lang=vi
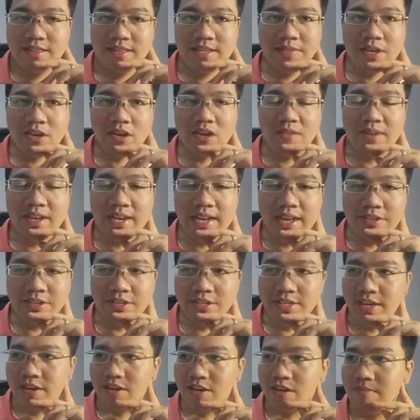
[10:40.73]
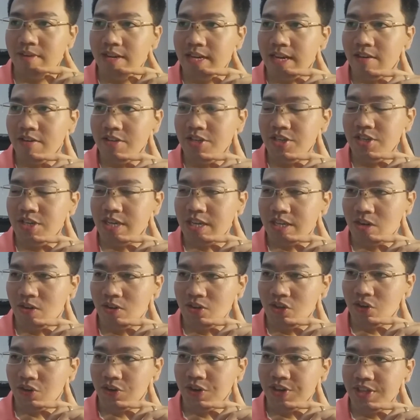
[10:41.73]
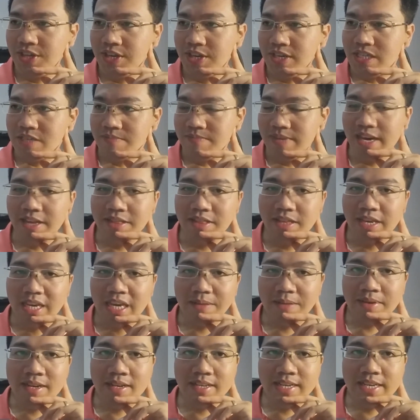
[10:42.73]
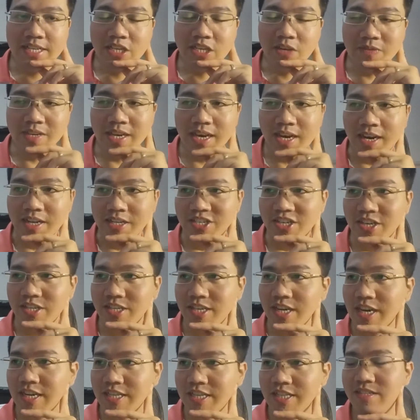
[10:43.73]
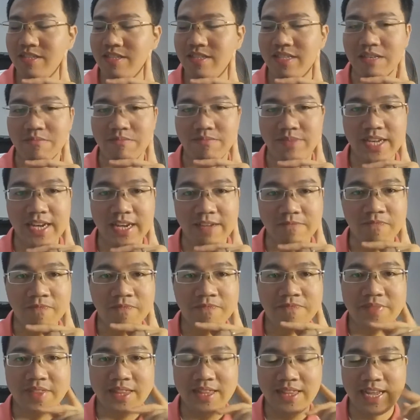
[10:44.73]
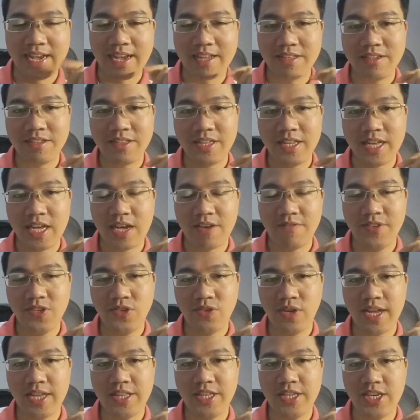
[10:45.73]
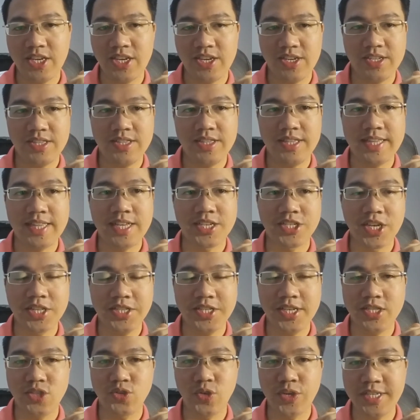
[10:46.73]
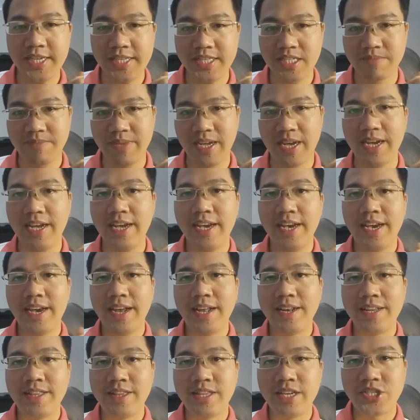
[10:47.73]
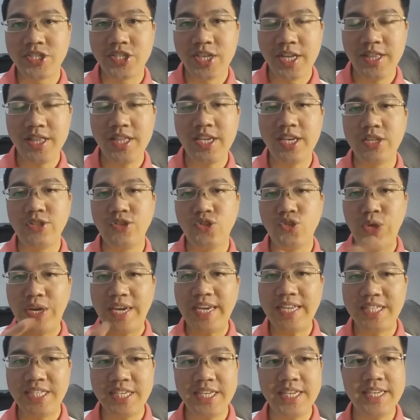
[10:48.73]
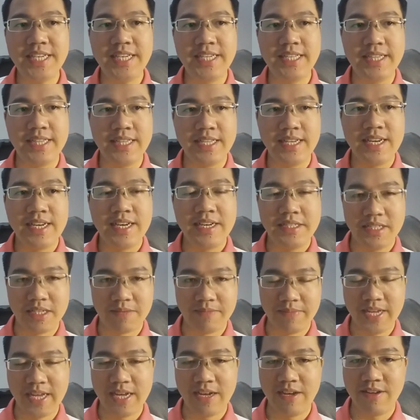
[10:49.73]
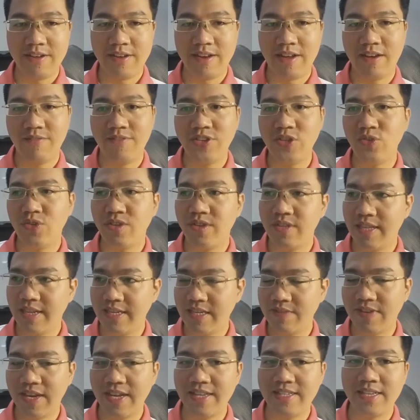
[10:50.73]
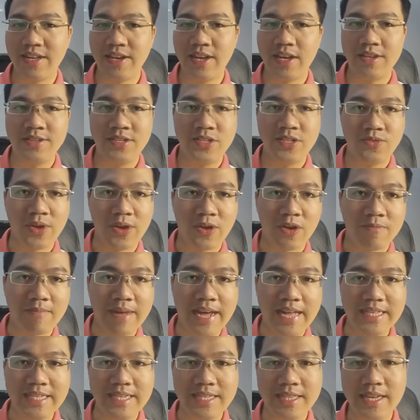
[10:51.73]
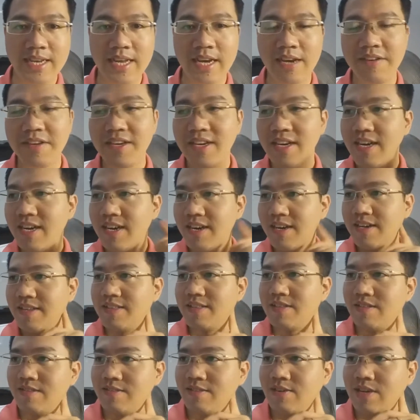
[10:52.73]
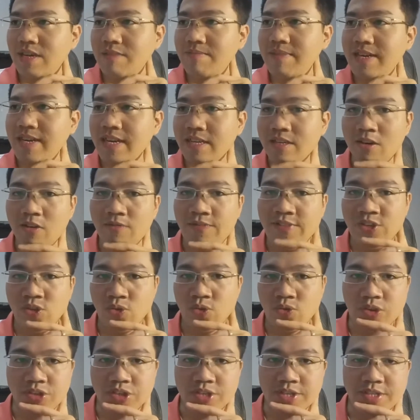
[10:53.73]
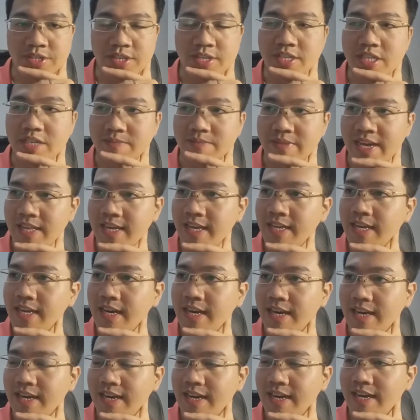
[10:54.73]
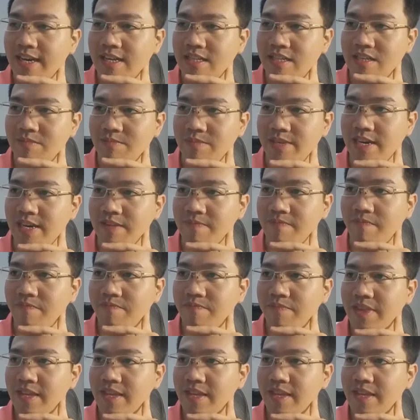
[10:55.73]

tiếp theo các bạn nào chưa nhận các bạn nào chưa đặt câu trong cái từ tổng yan thì các bạn nhanh chóng nhá, khẩn trương nhá, tổng yan là như thế nào ví dụ là 你你的身体最近怎么样你的身体最近怎么样 là ví dụ là như vậy dạo này sức khỏe của bạn như thế nào rồi các bạn đặt câu ví dụ có chứa từ chấm nhanh nhanh nhá à chấm nhanh